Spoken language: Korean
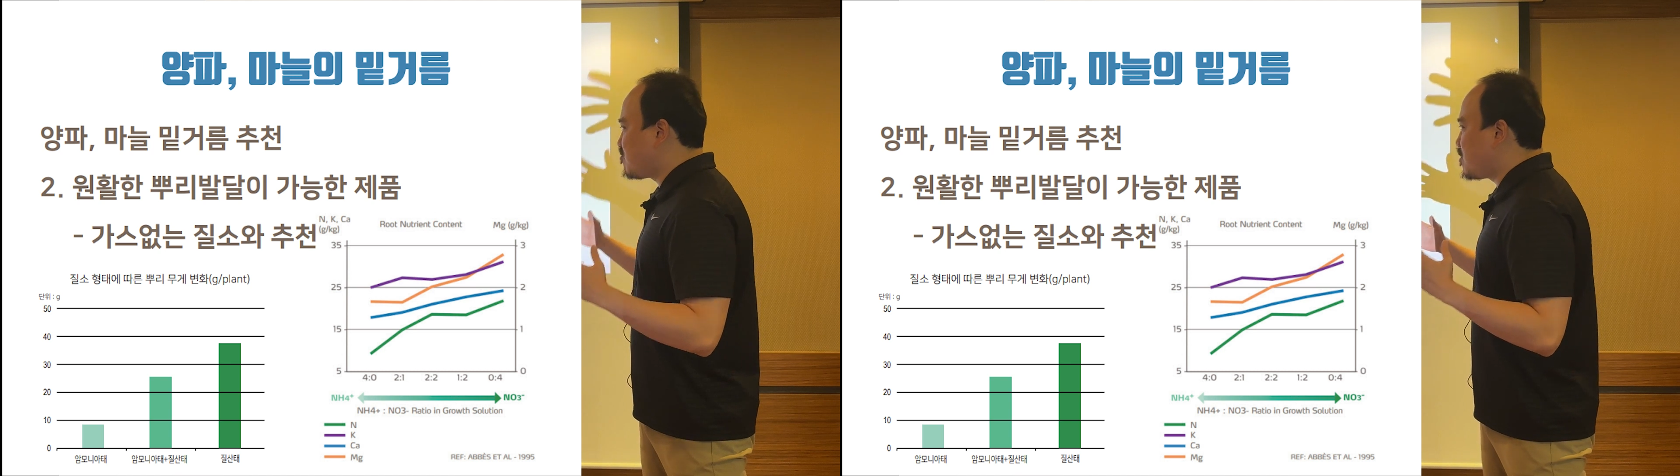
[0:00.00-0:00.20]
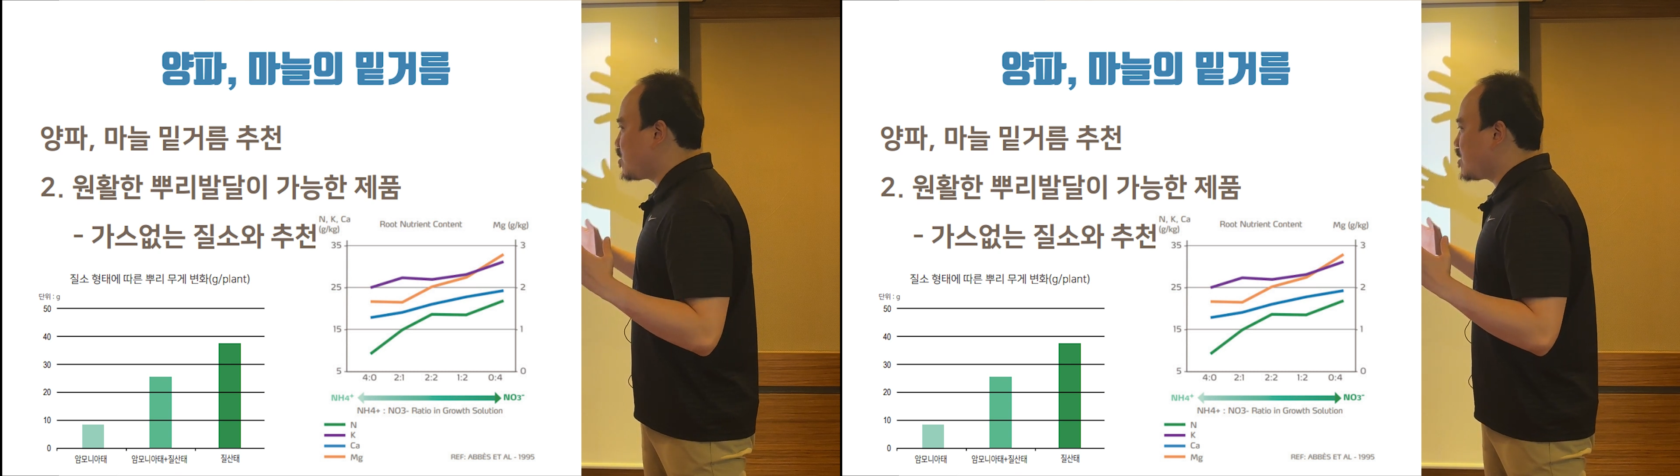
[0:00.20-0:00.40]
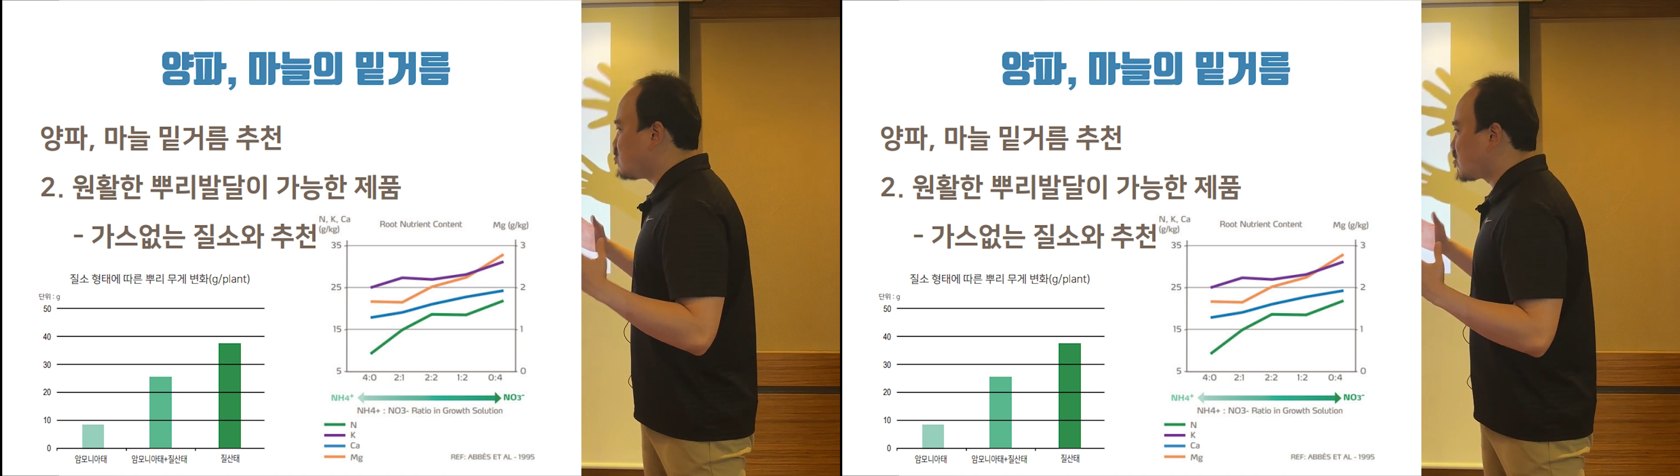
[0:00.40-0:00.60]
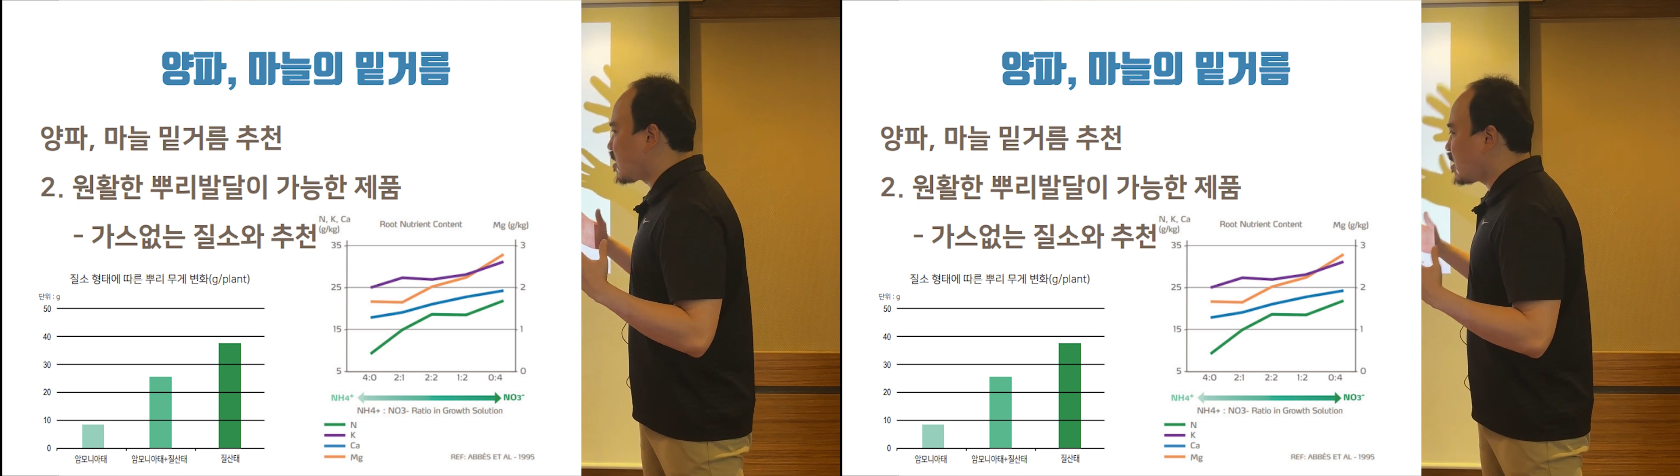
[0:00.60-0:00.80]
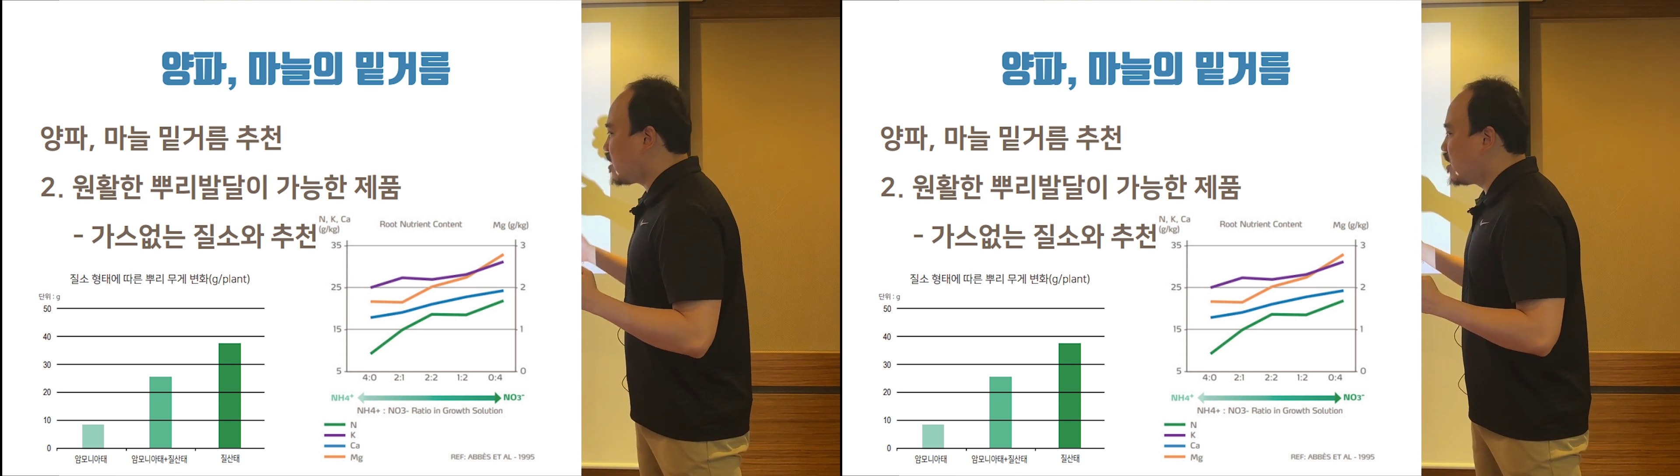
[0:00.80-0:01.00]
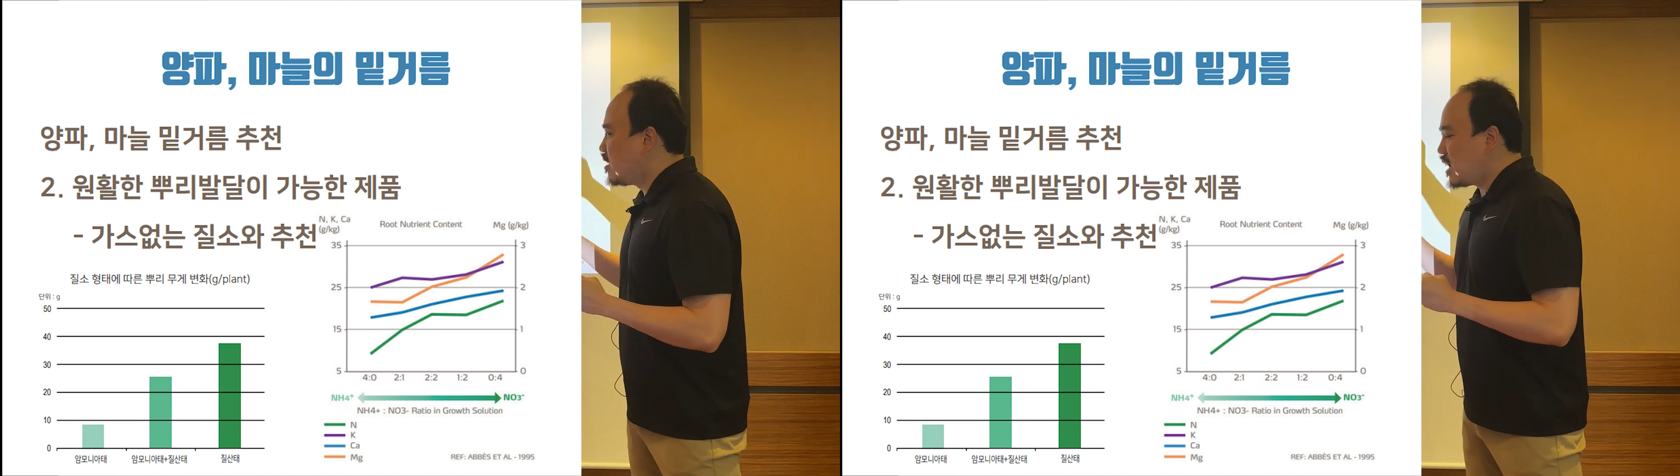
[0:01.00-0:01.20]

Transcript: 부피와 무게가